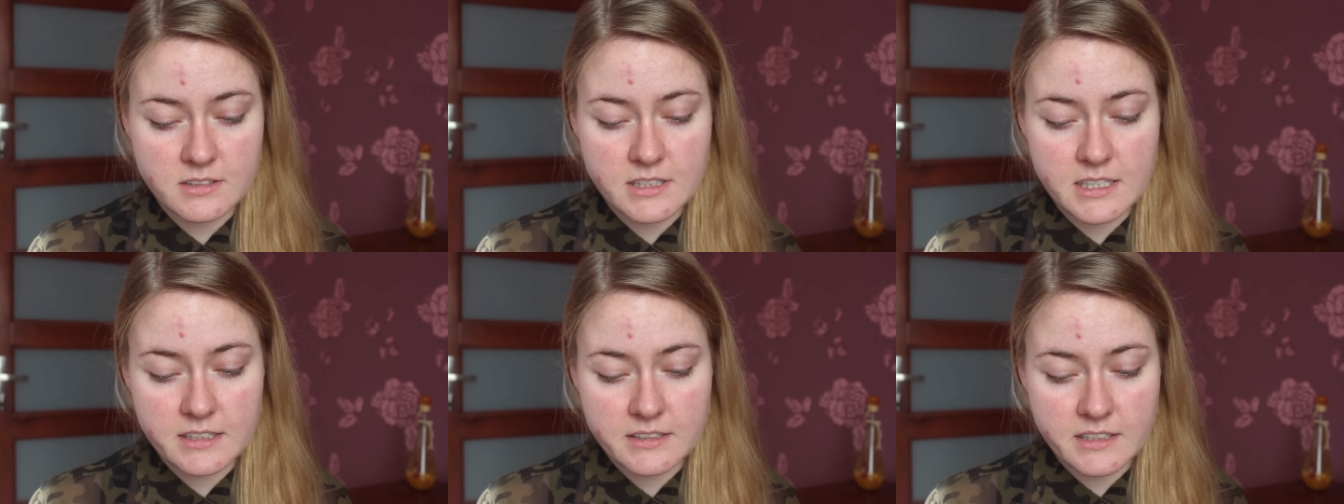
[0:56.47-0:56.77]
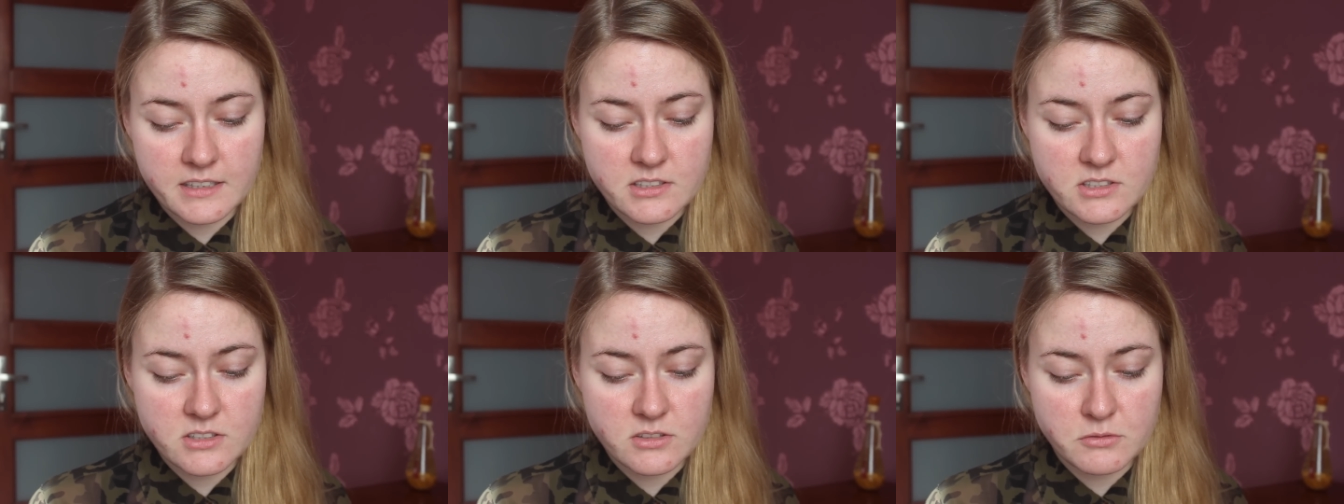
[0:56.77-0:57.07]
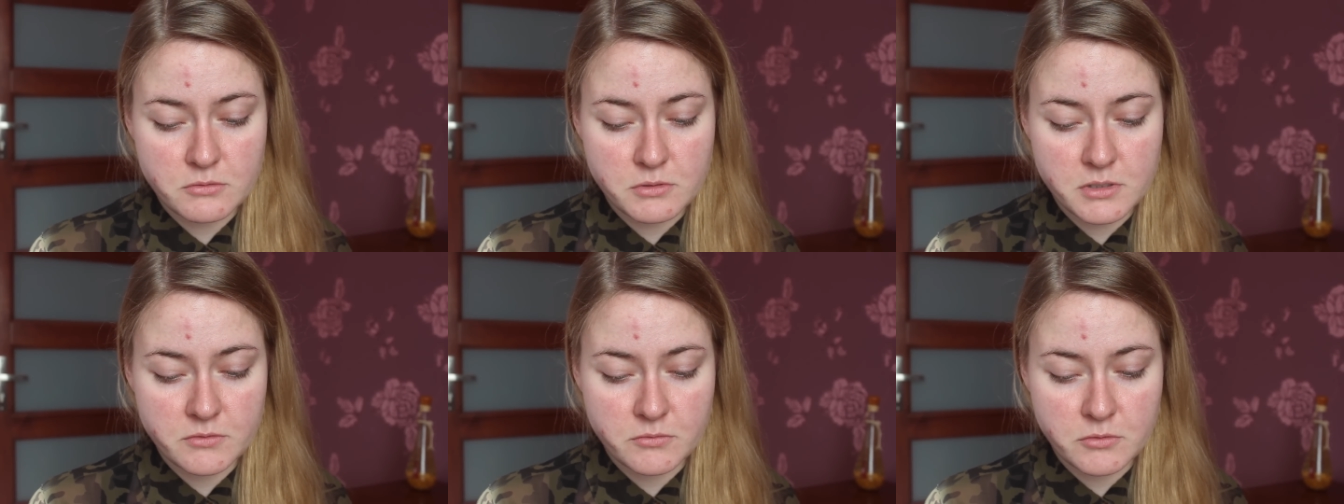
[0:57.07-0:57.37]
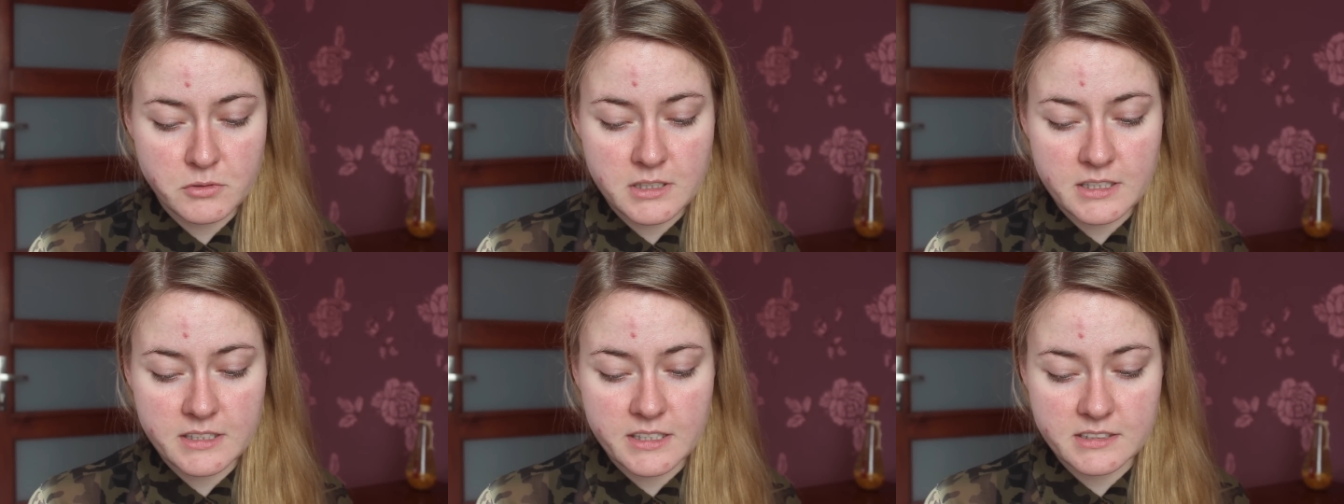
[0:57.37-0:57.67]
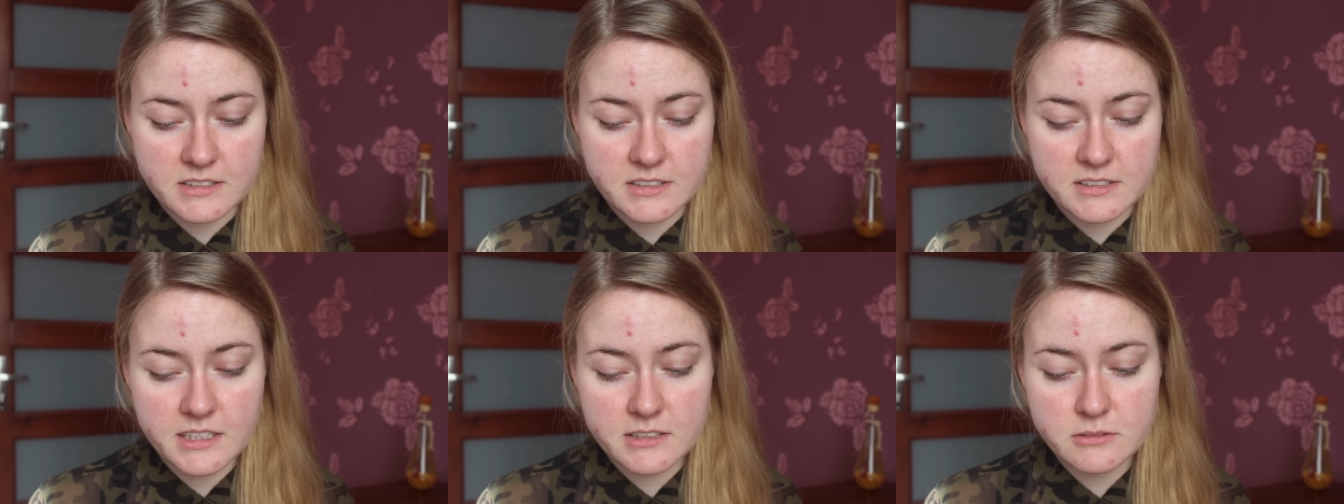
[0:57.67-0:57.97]
tlenek cynku i
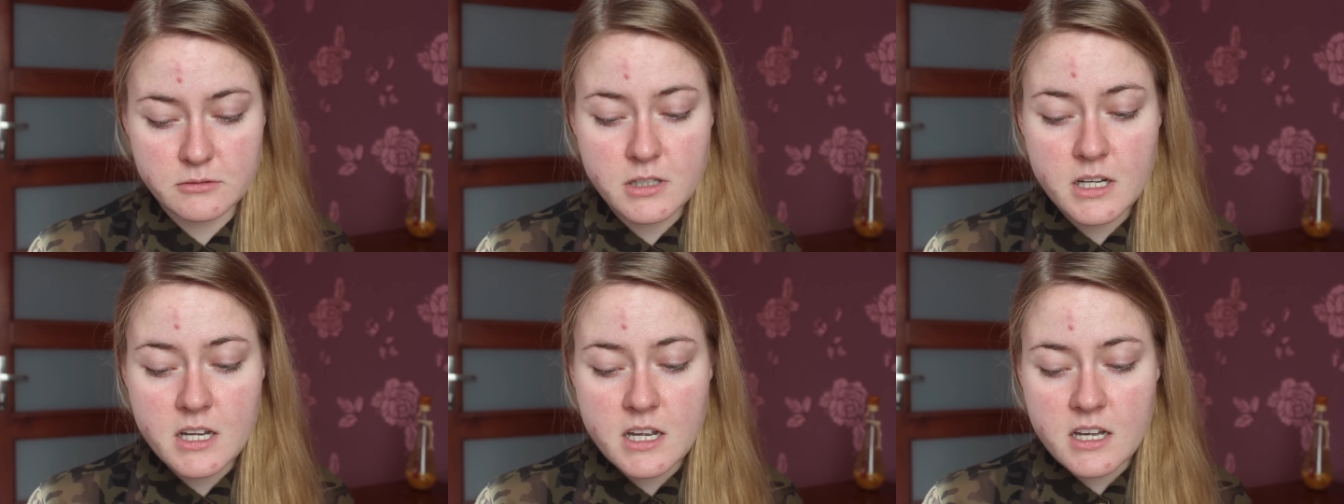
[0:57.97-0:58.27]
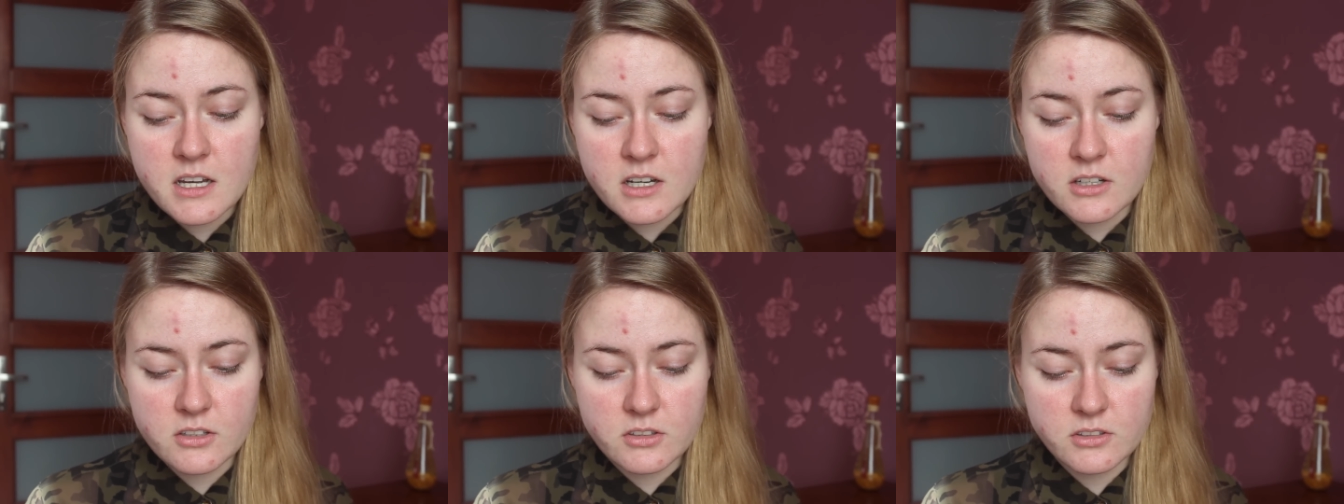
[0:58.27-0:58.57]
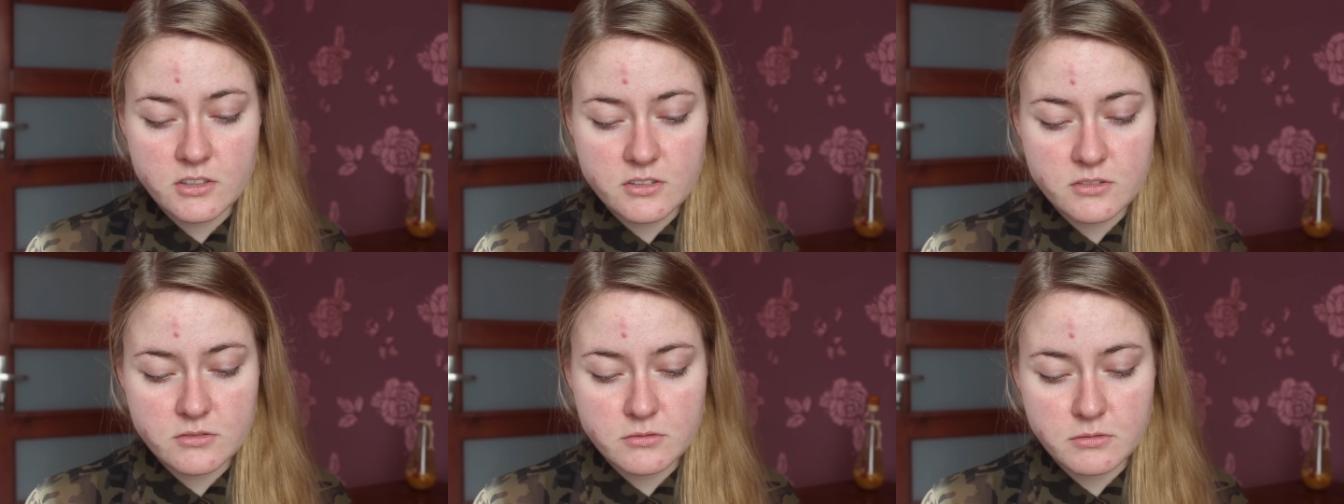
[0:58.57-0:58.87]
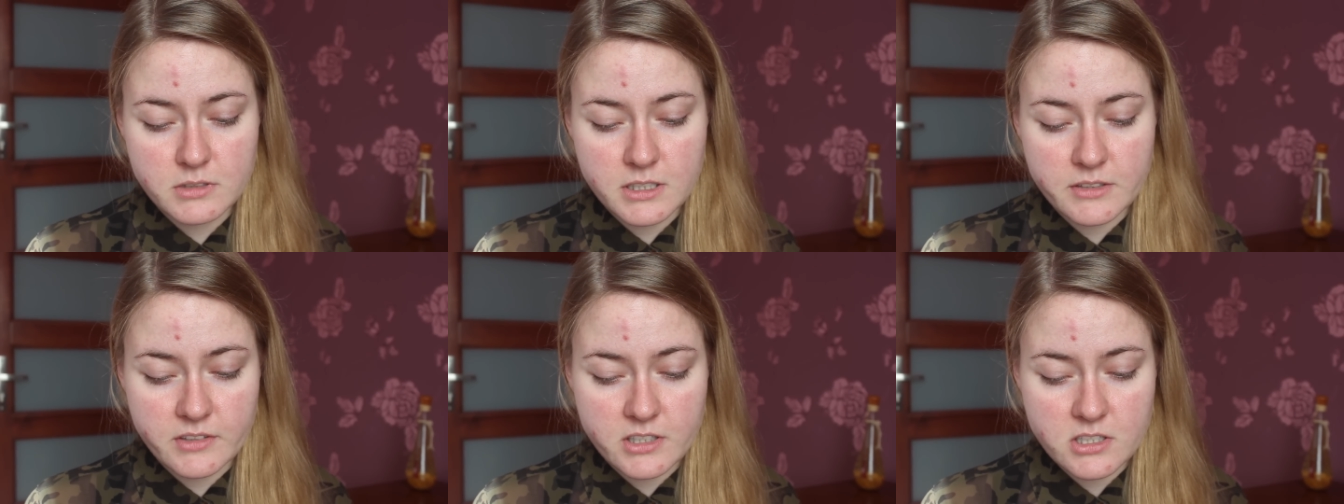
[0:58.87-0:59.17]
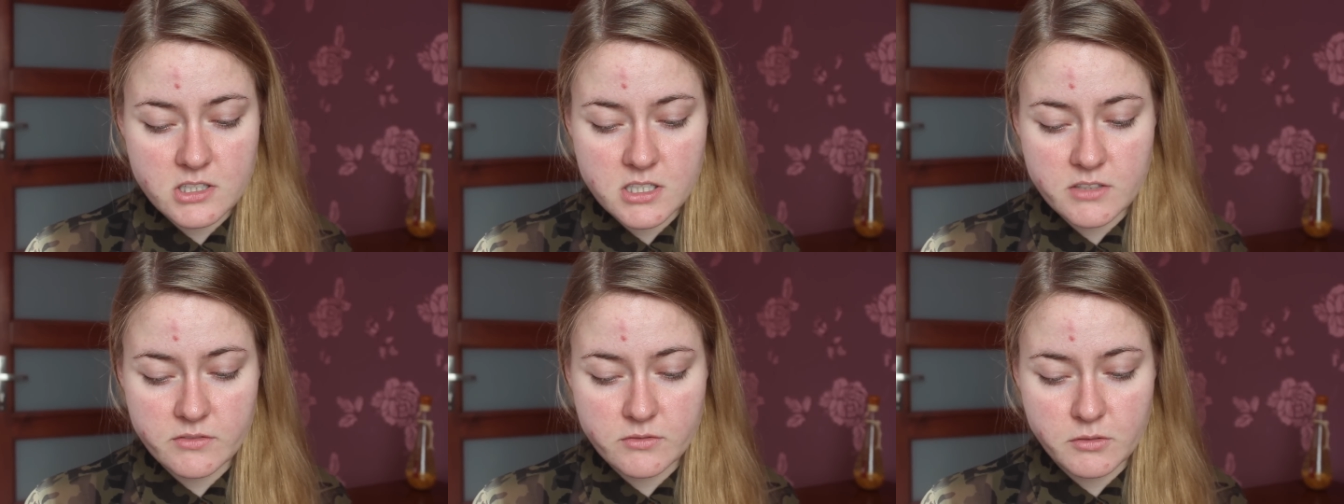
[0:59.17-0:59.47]
dwutlenek tytanu, Chroni skórę
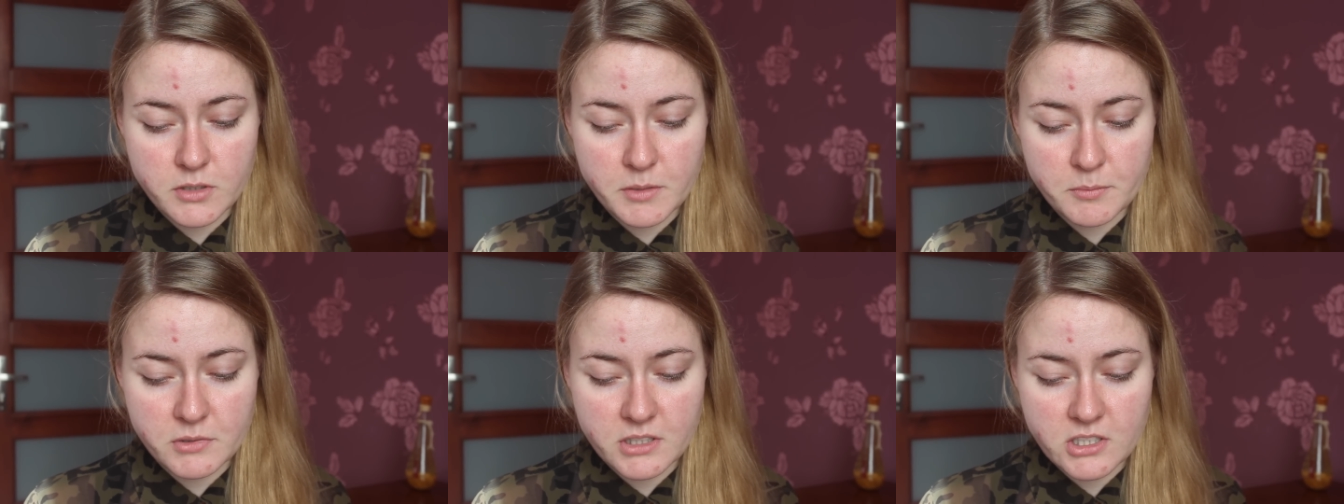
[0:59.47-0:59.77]
wrażliwą i